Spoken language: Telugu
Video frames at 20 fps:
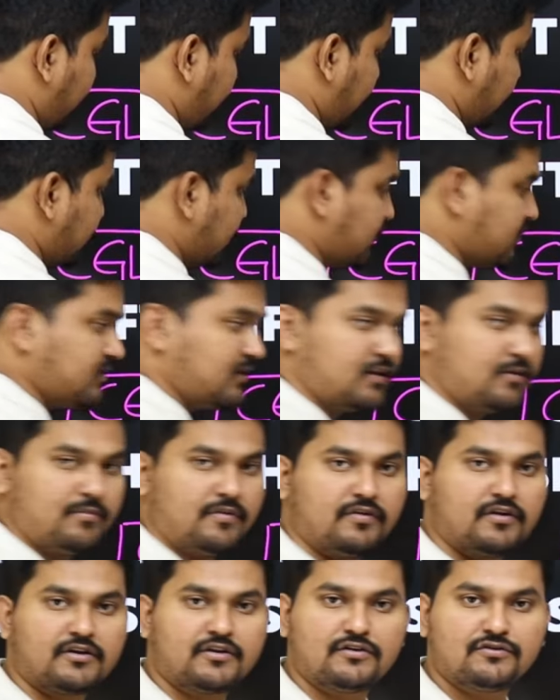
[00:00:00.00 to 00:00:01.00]
నోటిఫికేషన్ వచ్చింది కదా
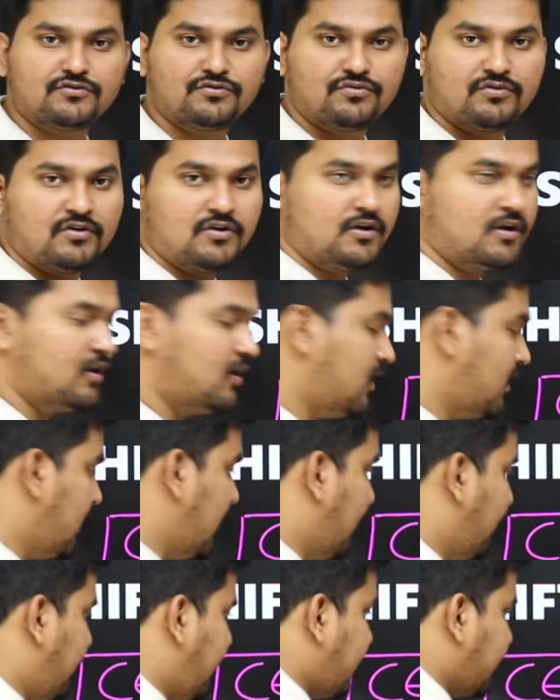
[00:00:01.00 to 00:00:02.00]
మీ అందరికీ తెలుసు
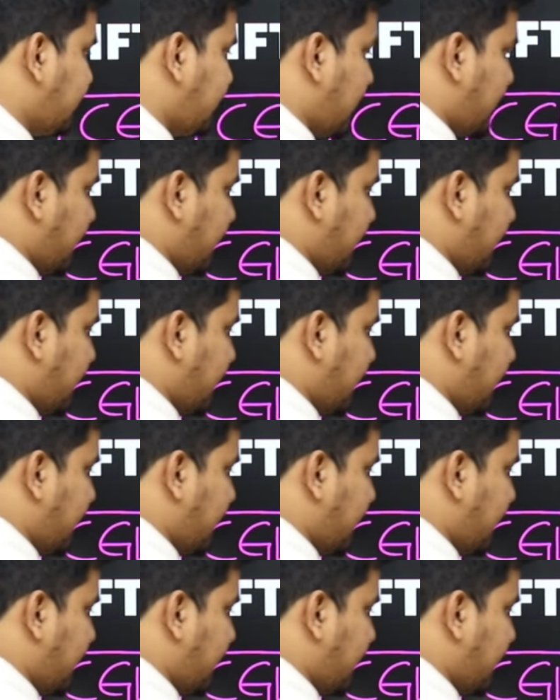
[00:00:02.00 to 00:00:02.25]
ఎంటీఎస్